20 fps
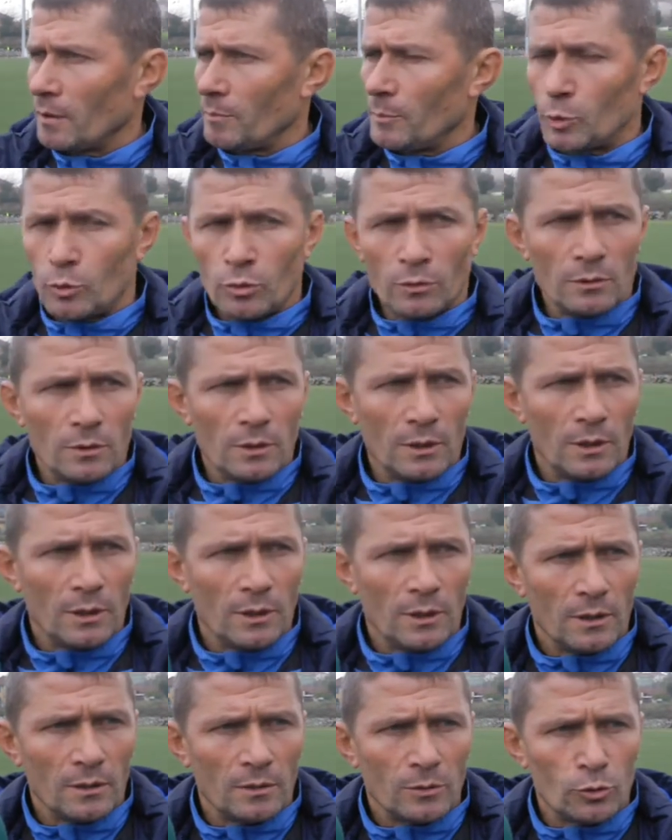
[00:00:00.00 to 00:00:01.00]
Bütün
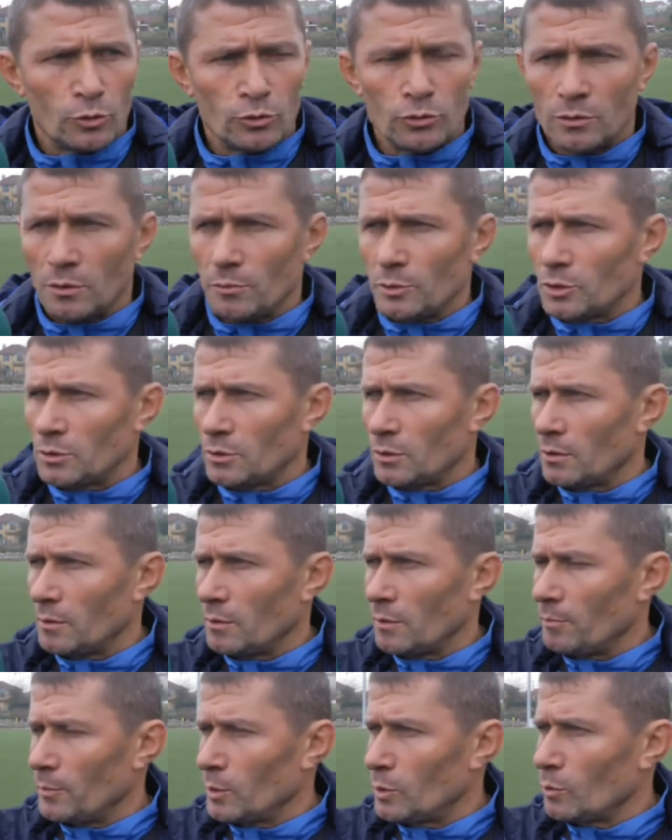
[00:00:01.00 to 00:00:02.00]
düşüncemiz,
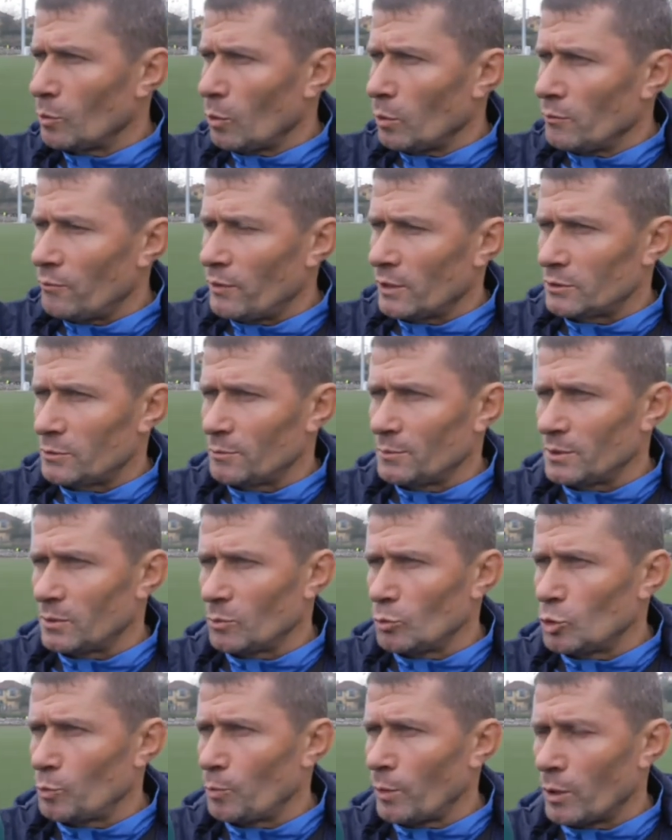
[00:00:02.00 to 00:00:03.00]
bütün oyun felsefemiz
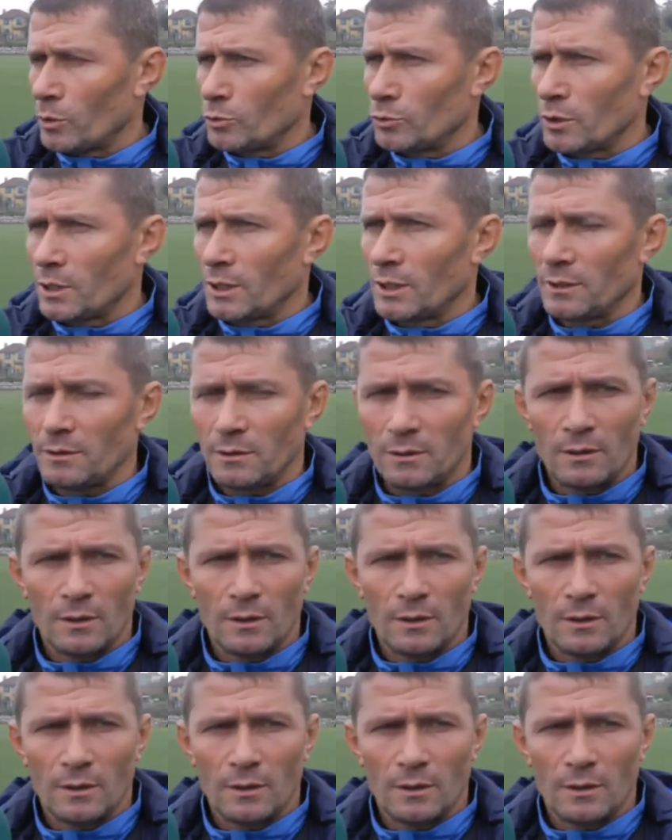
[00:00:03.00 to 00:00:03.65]
3 puan üzerine